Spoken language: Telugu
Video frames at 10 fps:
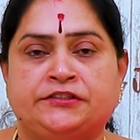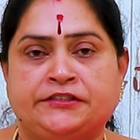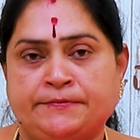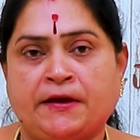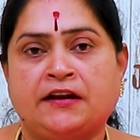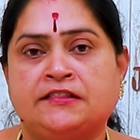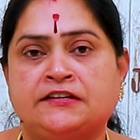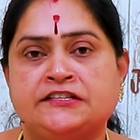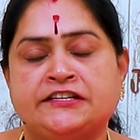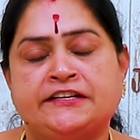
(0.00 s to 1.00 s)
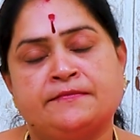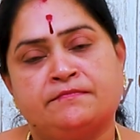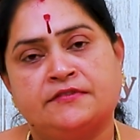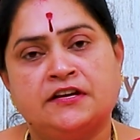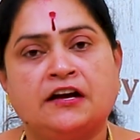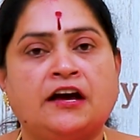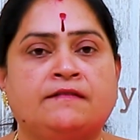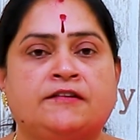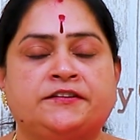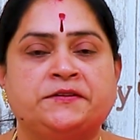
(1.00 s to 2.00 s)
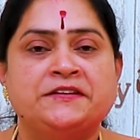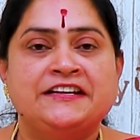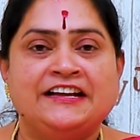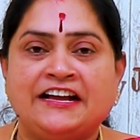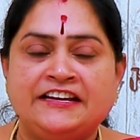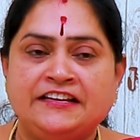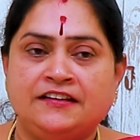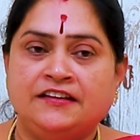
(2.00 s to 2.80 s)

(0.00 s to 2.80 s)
దీపారాధన చేయటం అలవాటు కానీ